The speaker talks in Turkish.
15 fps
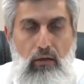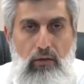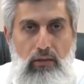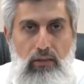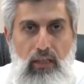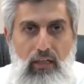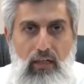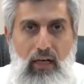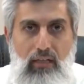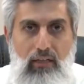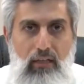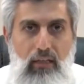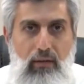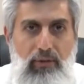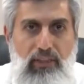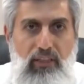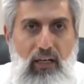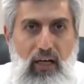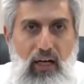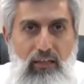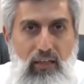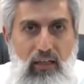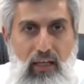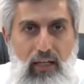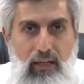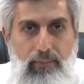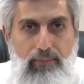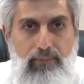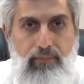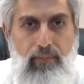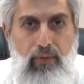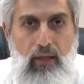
Siz de rahat edin, biz de rahat edelim.